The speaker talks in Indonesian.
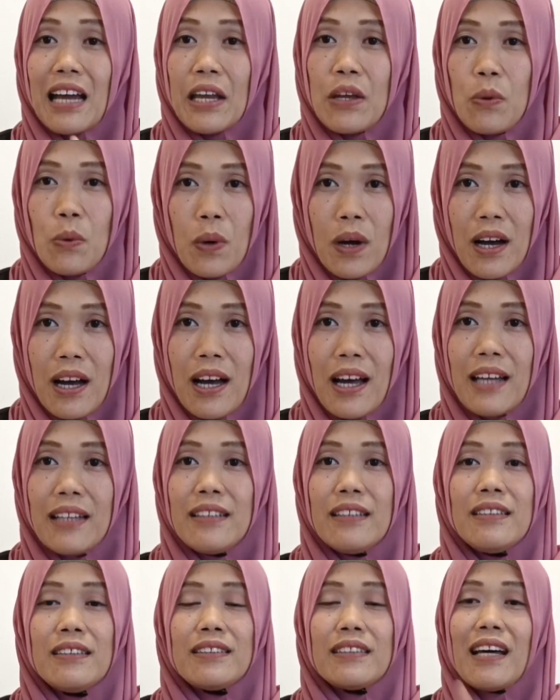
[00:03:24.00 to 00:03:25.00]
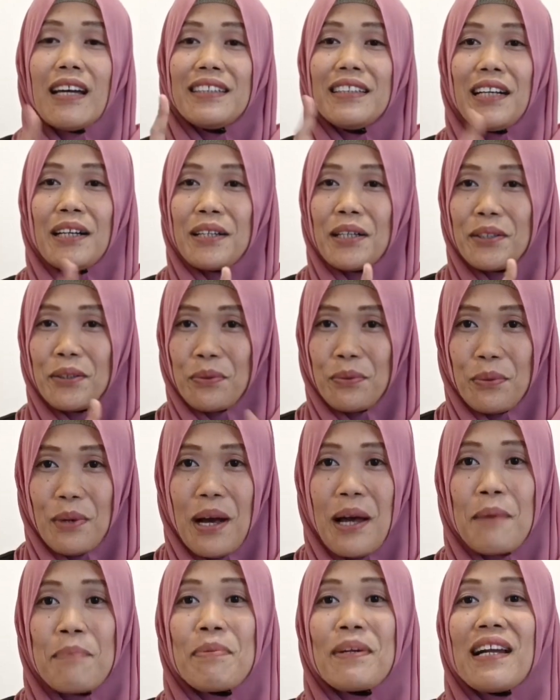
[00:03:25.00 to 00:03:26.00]
Taiwan dan yang
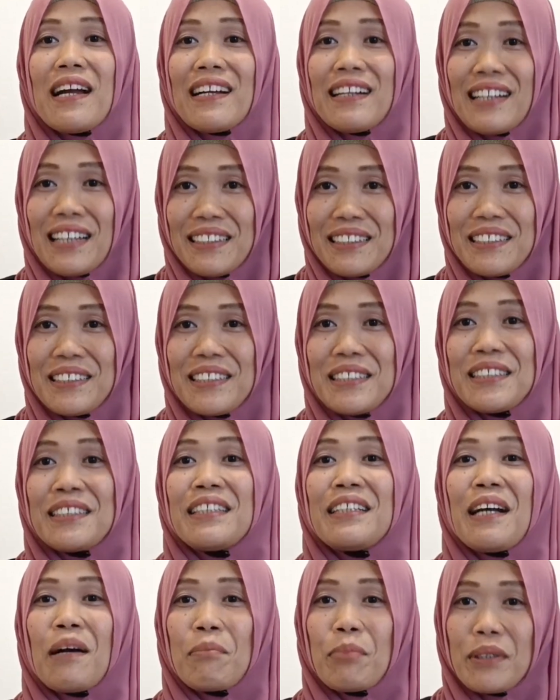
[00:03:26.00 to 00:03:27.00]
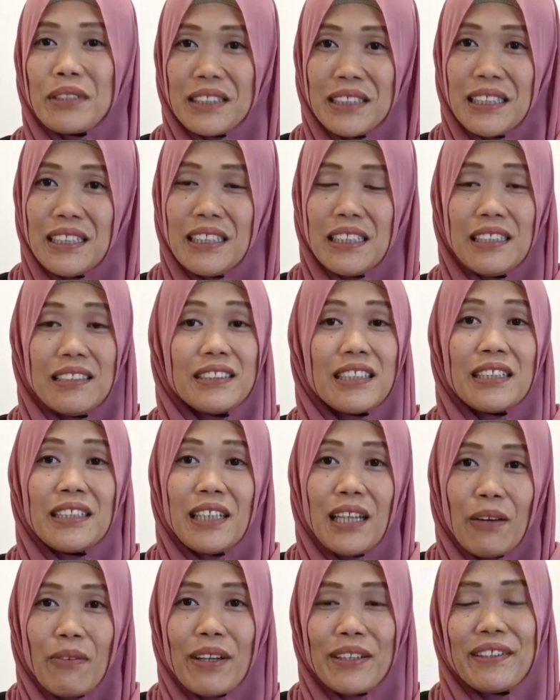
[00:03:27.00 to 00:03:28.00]
kedua berangkat ke Singapura sini
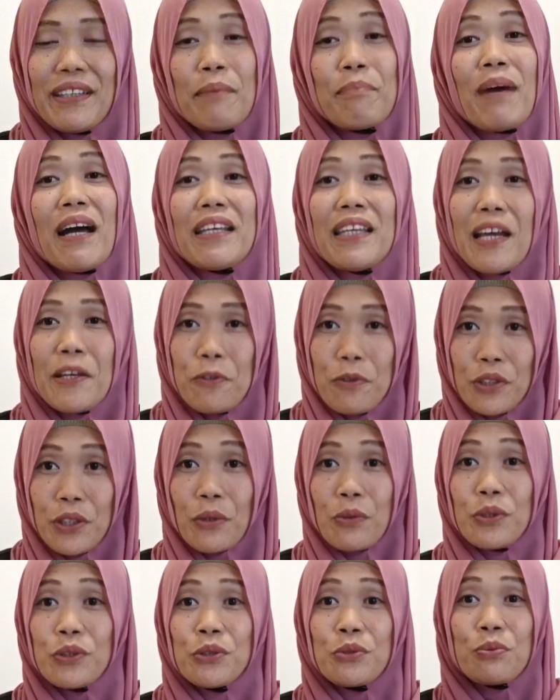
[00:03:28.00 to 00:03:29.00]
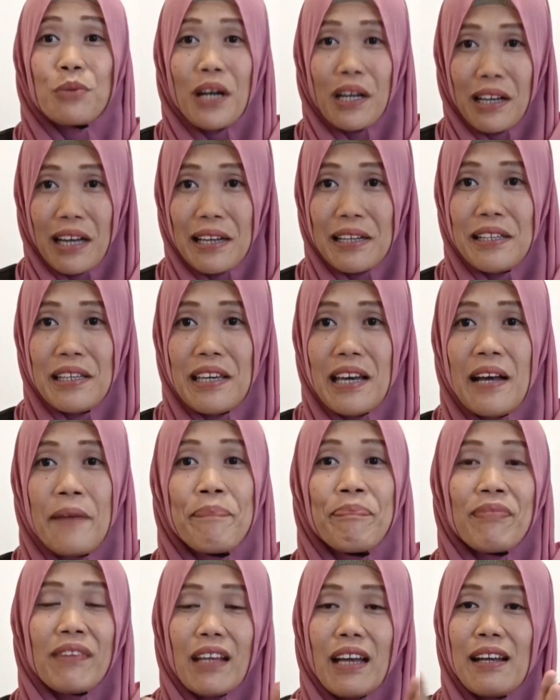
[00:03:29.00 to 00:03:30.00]
jadi lewatnya Pak Yayu terus dua kali
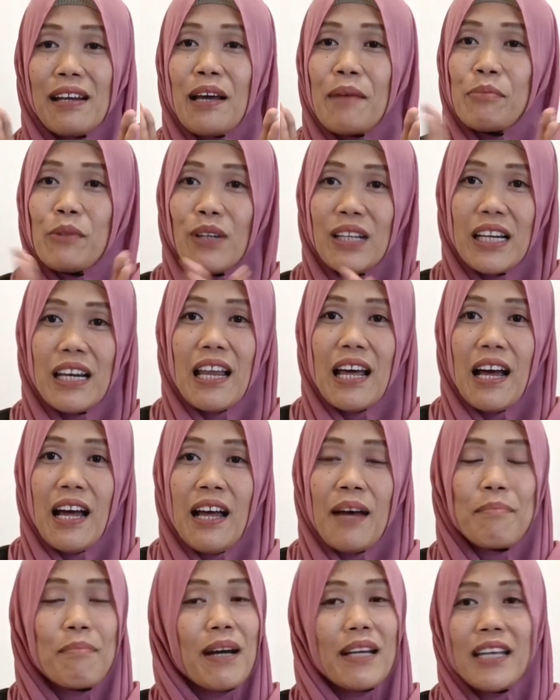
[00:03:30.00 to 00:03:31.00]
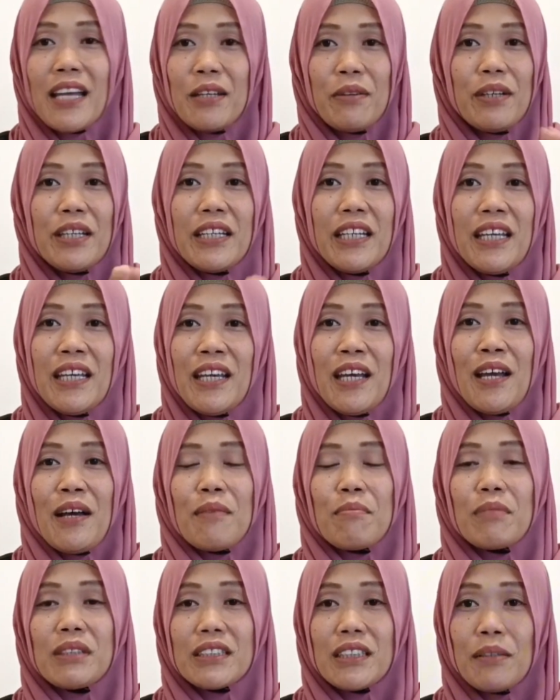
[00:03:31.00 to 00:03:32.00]
ya Alhamdulillah Pak Yayu ini
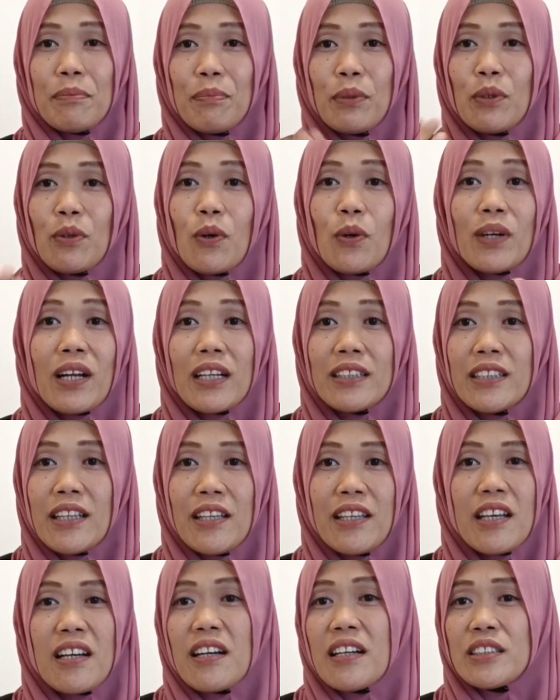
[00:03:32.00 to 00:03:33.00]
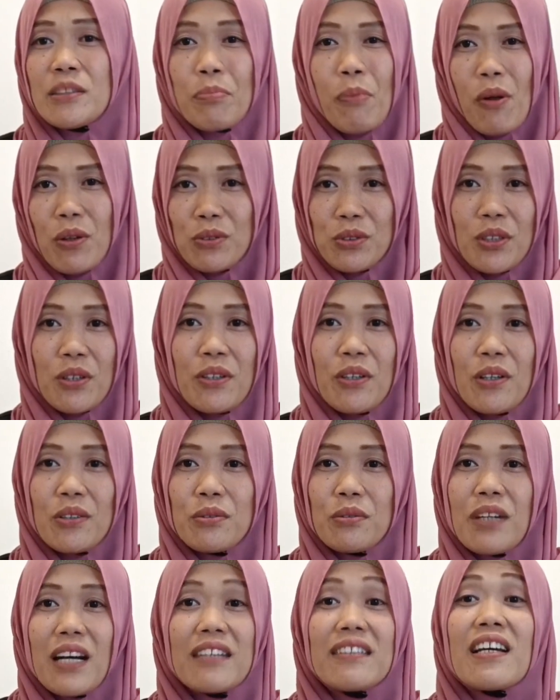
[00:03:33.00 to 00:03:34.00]
meskipun orangnya ya sponsor
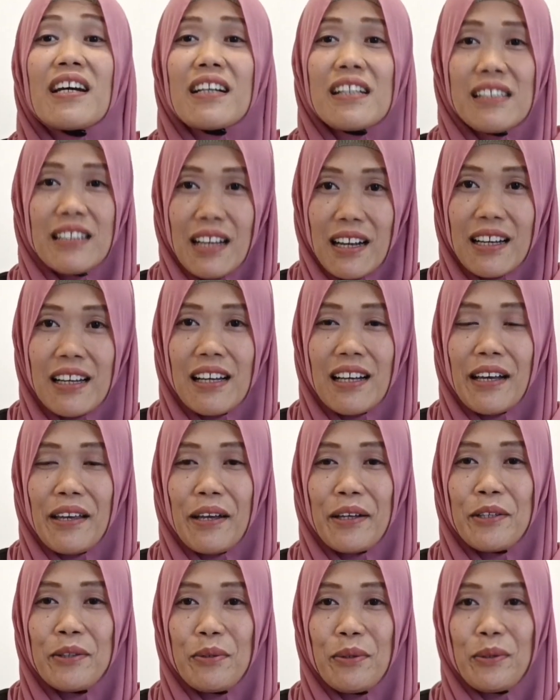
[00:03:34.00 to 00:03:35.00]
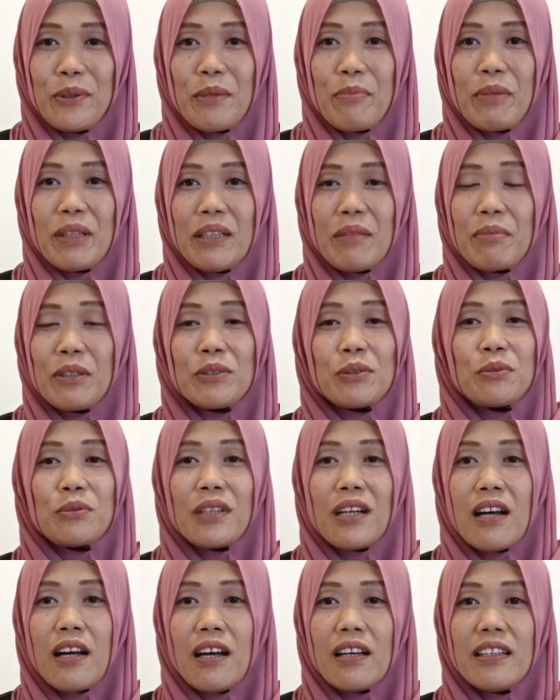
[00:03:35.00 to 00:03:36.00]
ya suka dagel-dagel kayak gitu loh teman-teman
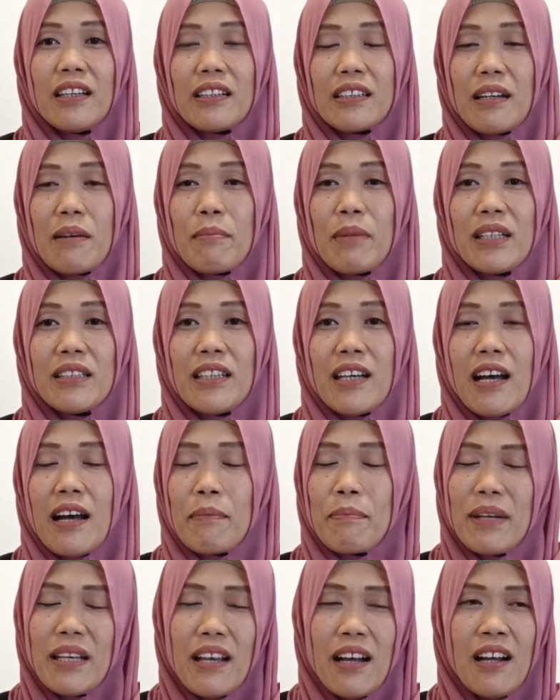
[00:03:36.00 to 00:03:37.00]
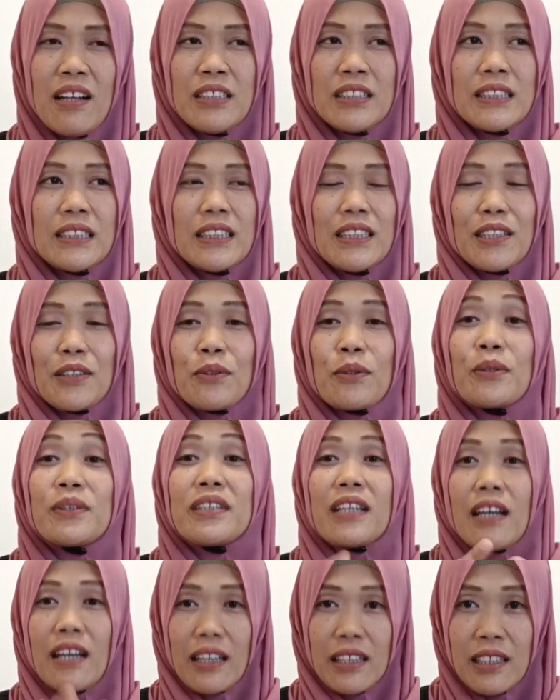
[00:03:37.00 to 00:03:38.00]
suka yang namanya apa ya
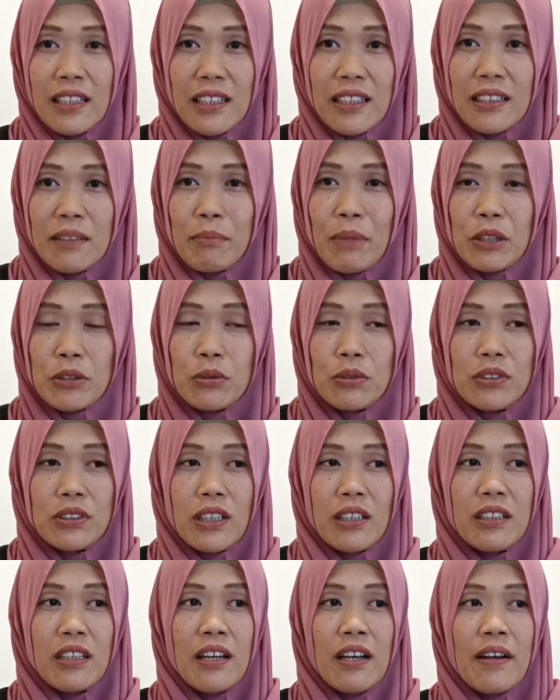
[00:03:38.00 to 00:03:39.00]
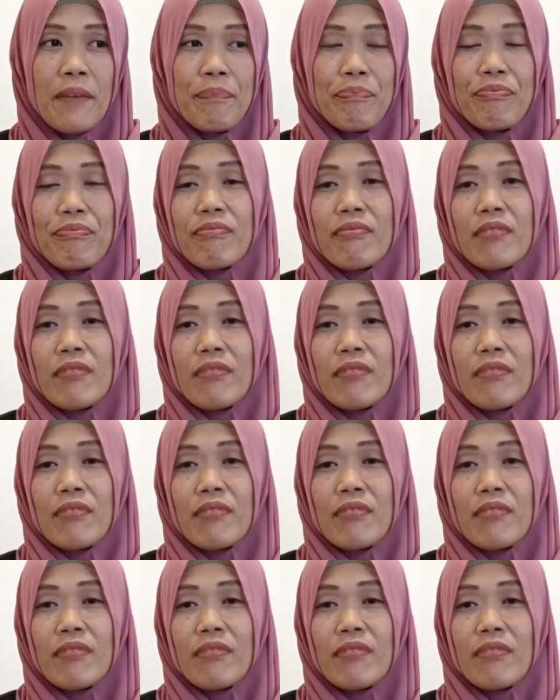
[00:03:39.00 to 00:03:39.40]
godain maksudnya ya